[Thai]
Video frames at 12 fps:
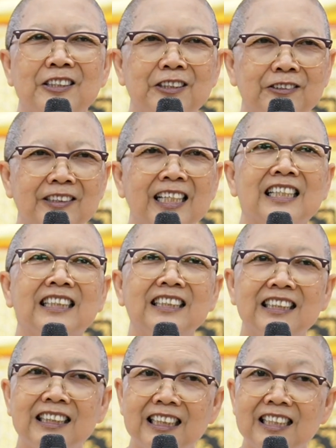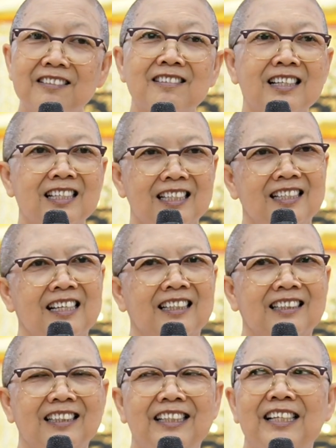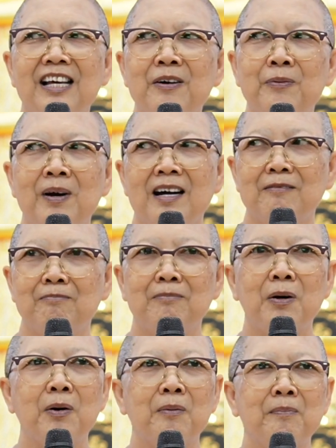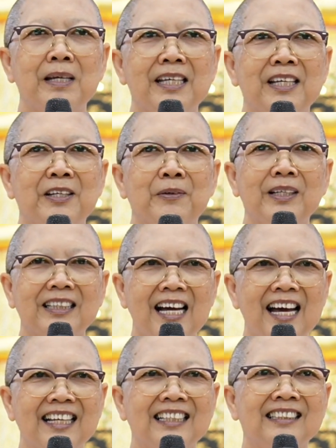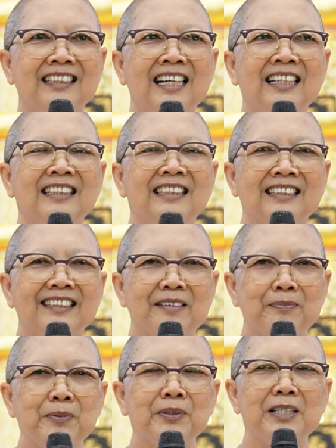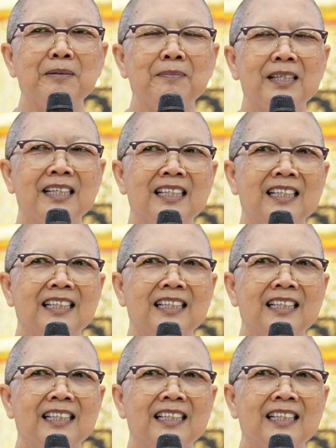อยู่ในคลื่นที่ละเอียดที่เราอะมองไม่เห็นด้วยตาเนื้อแต่ผู้ที่มี